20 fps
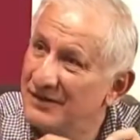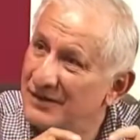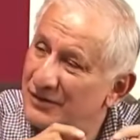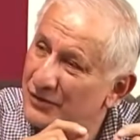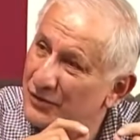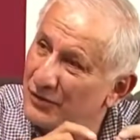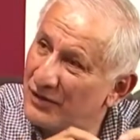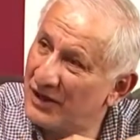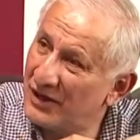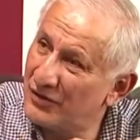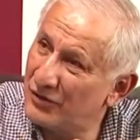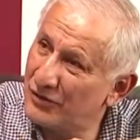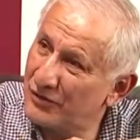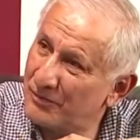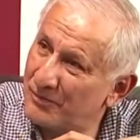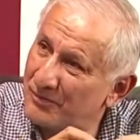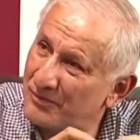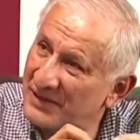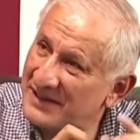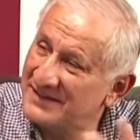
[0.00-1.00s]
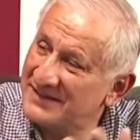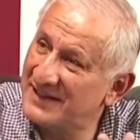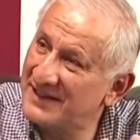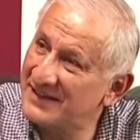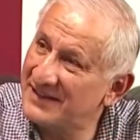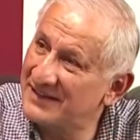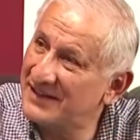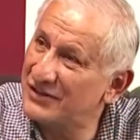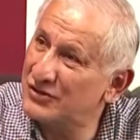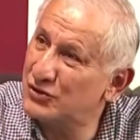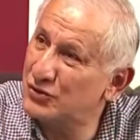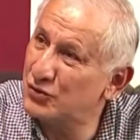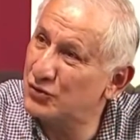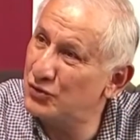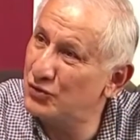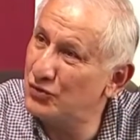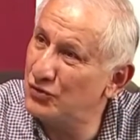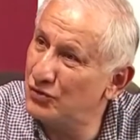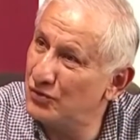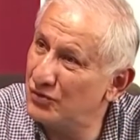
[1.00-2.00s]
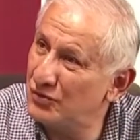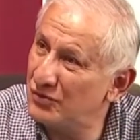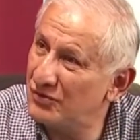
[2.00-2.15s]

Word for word: jugador, presente su